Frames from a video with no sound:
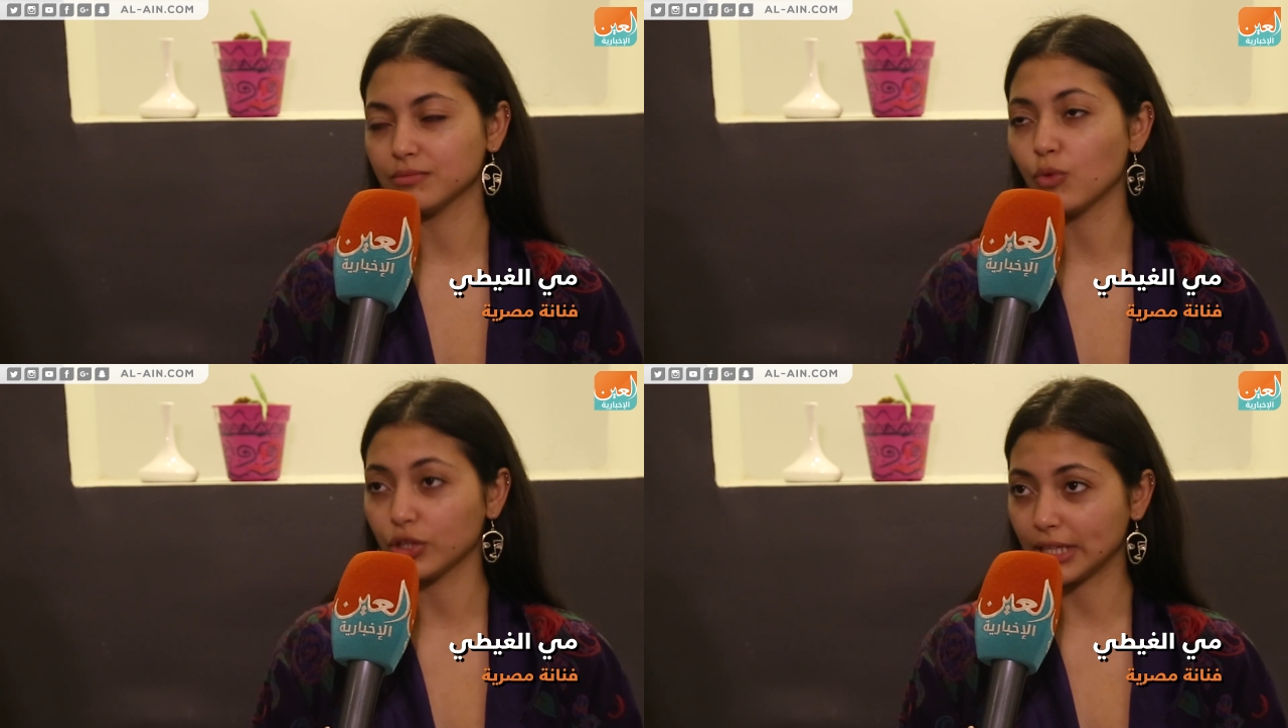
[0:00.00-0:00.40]

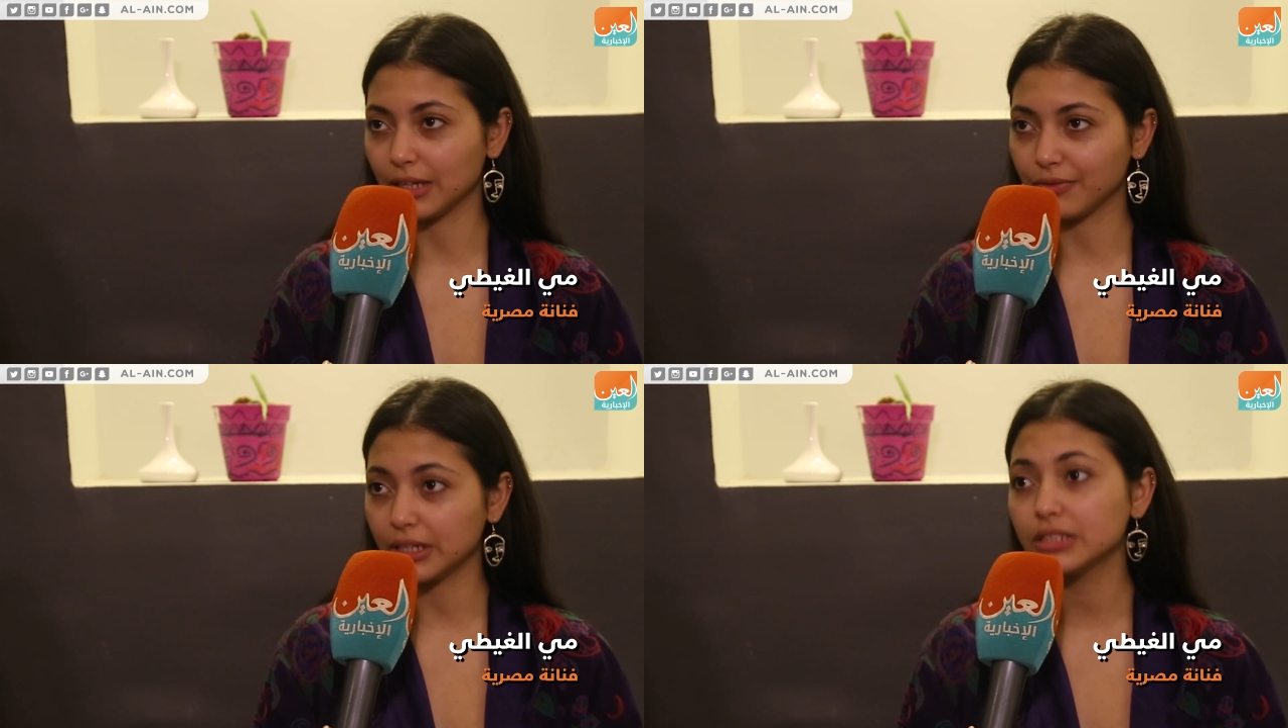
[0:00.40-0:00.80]

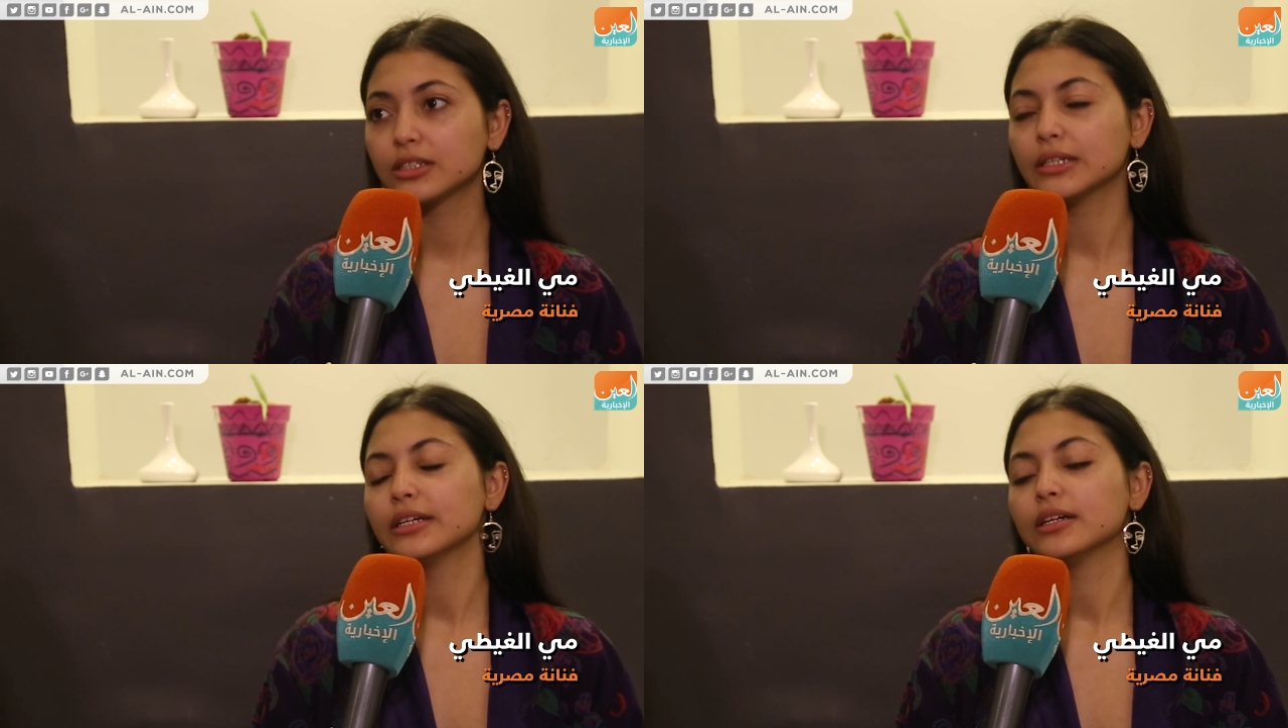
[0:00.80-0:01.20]
مختلفة
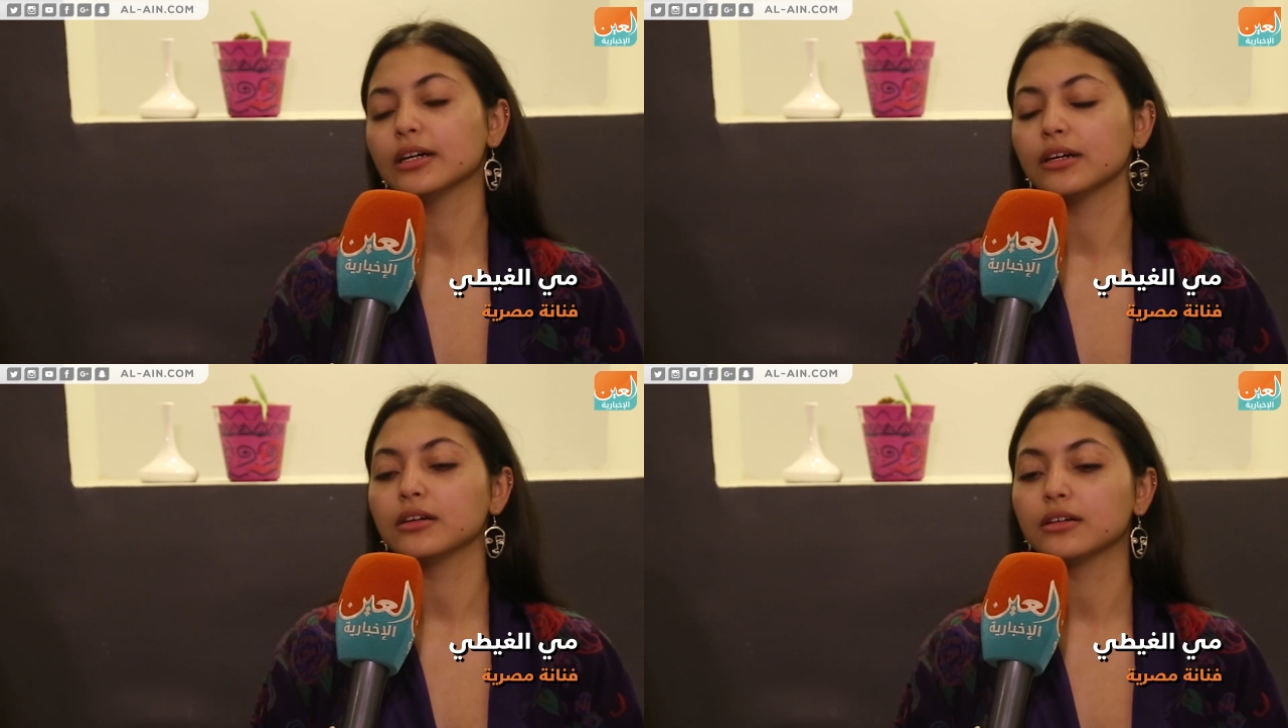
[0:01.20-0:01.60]

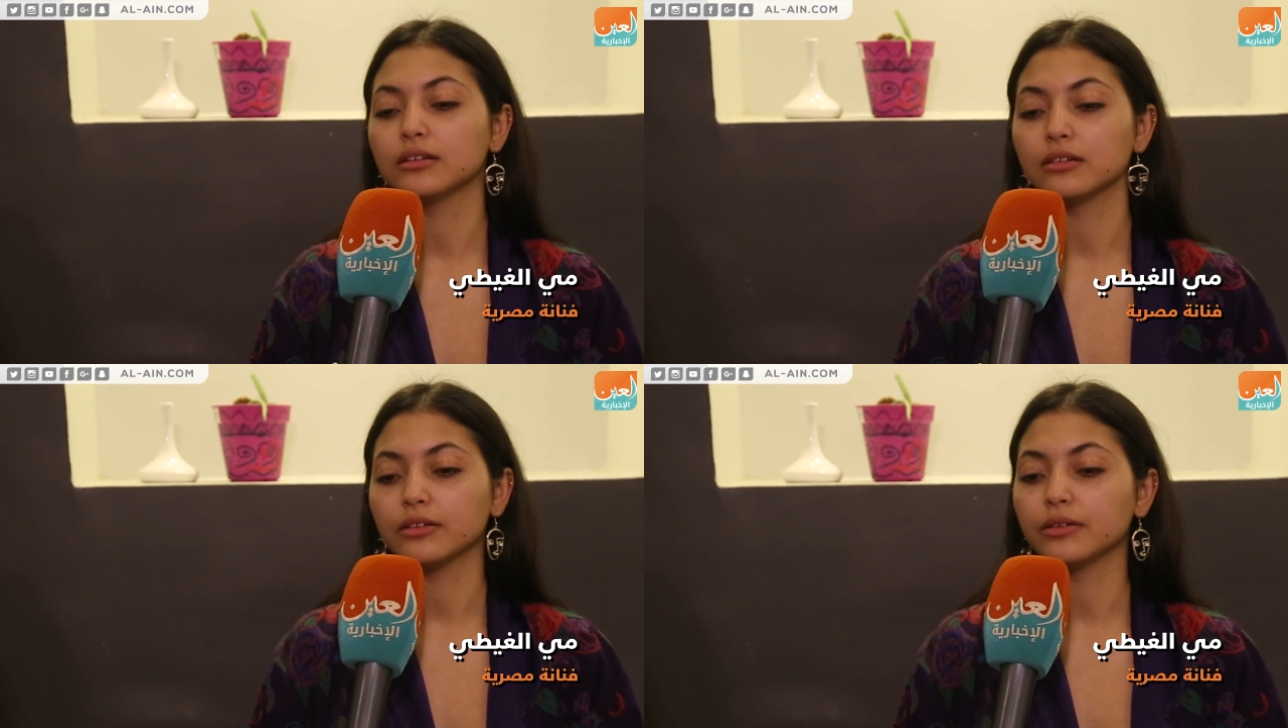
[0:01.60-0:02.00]

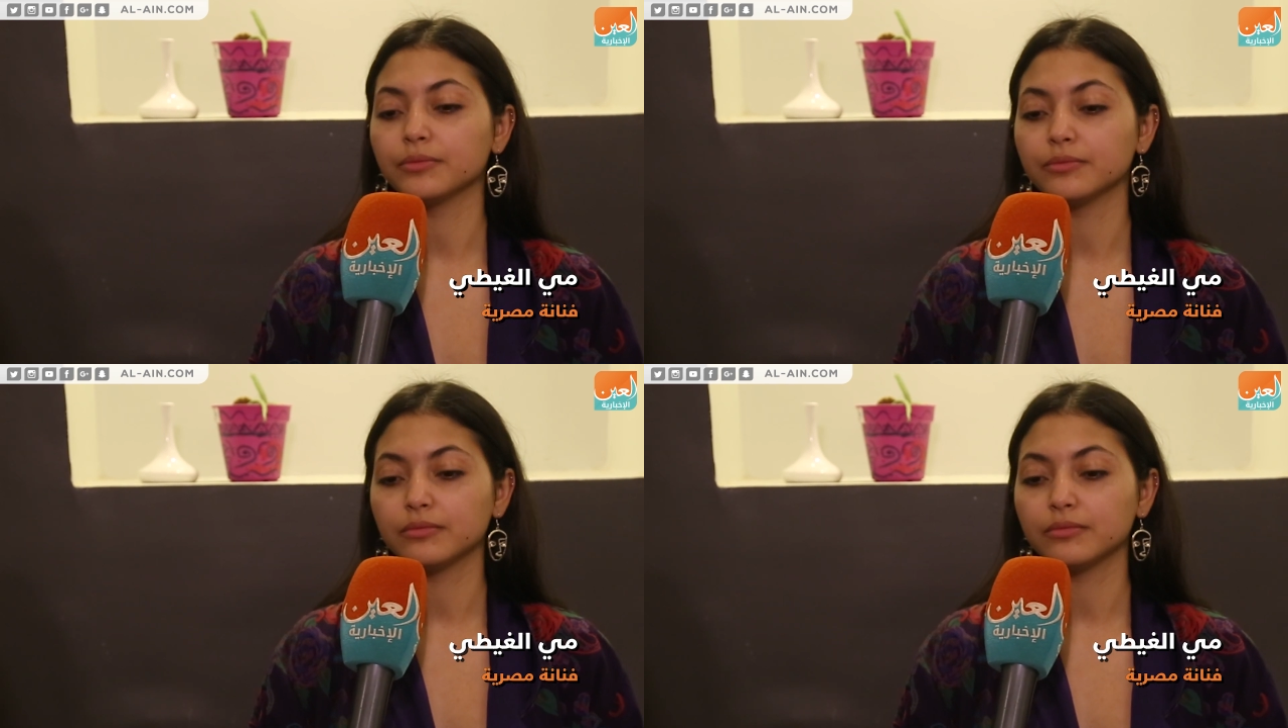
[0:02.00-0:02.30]
أه،